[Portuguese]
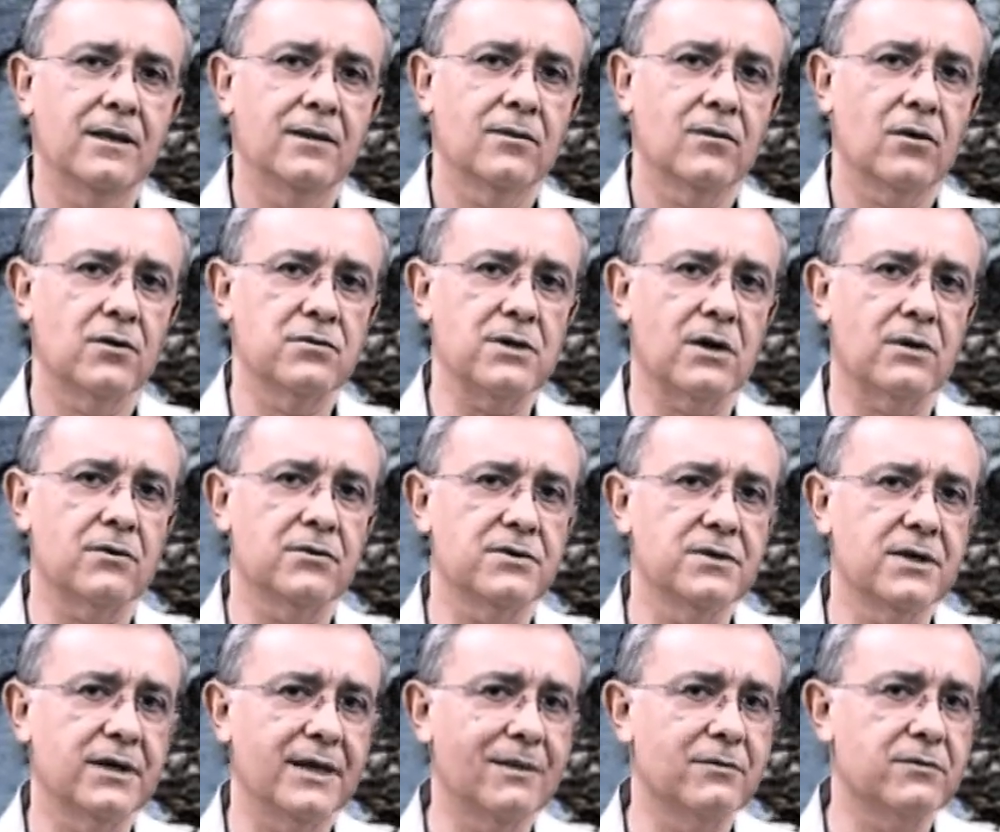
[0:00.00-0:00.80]
Nós já
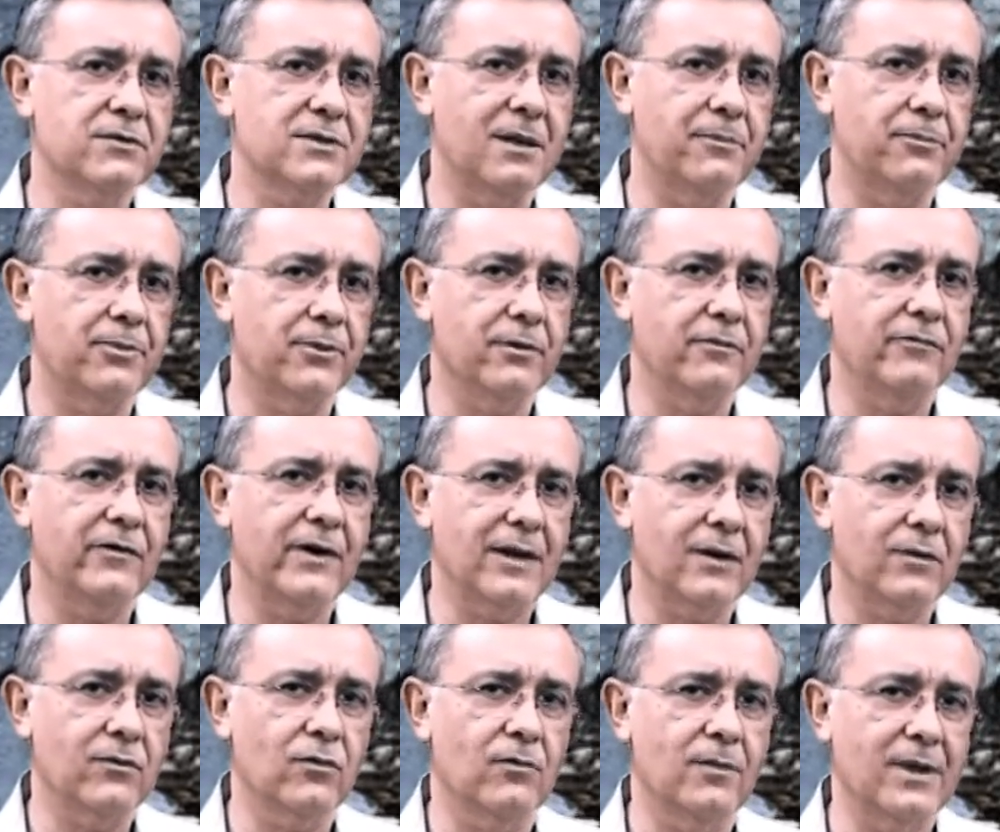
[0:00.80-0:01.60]
conseguimos
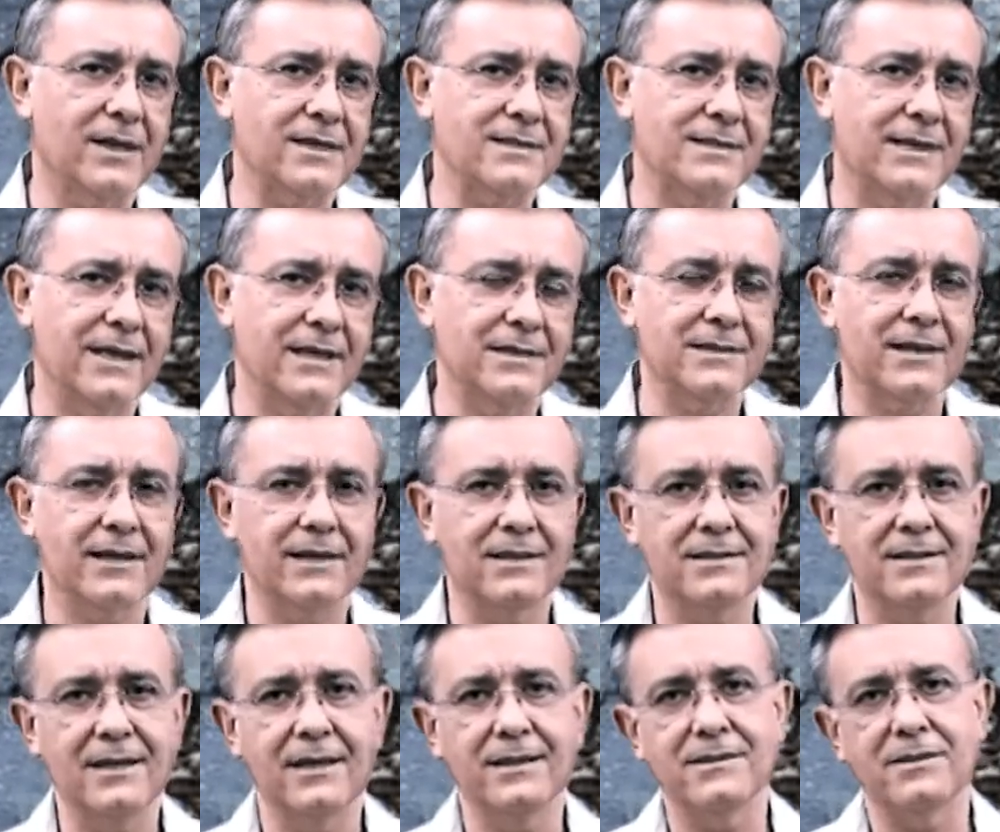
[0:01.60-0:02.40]
aprovar algumas leis
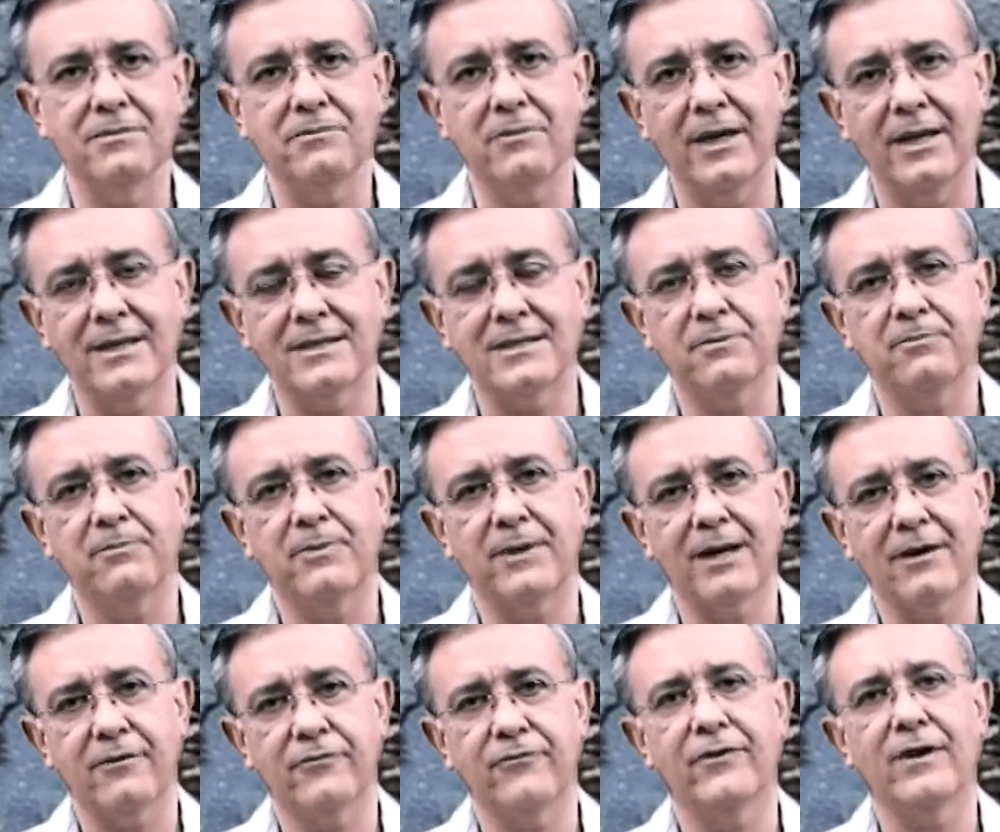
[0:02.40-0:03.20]
recentemente
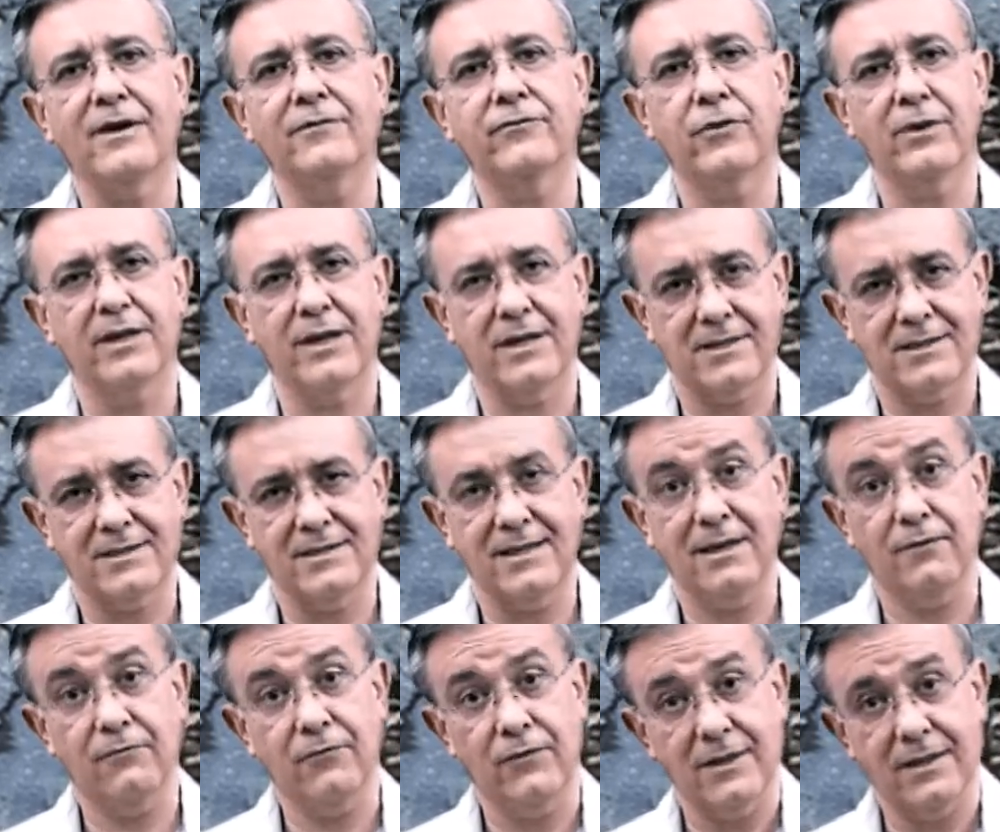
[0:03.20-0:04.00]
para
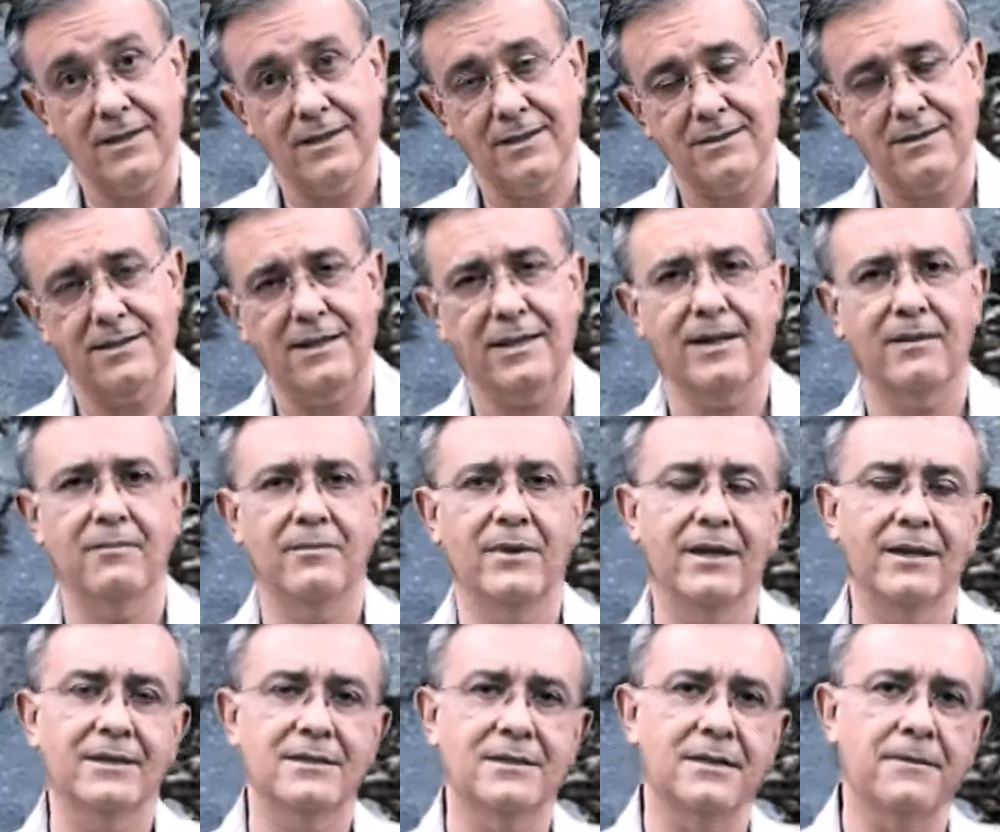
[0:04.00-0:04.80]
favorecer
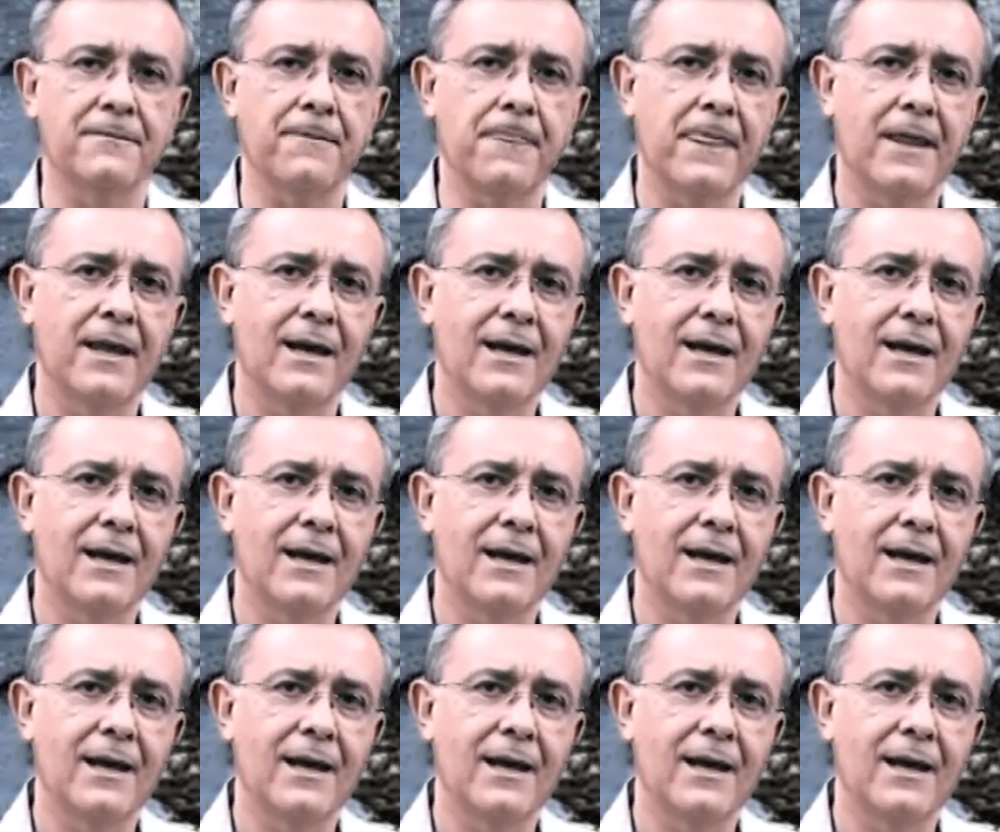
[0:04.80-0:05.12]
financeiramente